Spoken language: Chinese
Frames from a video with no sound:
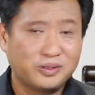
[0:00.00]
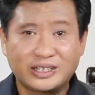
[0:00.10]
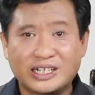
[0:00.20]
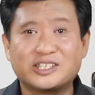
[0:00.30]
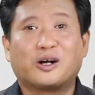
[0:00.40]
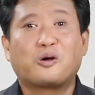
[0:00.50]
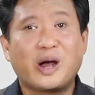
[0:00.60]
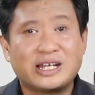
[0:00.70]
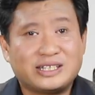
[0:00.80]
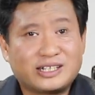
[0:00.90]
敦当小
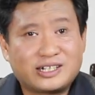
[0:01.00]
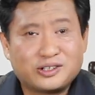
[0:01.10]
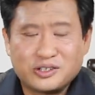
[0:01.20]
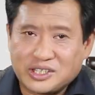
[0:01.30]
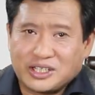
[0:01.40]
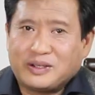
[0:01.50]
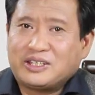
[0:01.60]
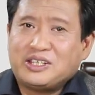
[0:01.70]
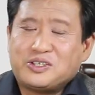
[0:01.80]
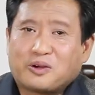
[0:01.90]
会计的时候就喜欢
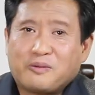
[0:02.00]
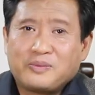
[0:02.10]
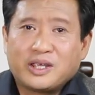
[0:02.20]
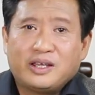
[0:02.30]
踢球。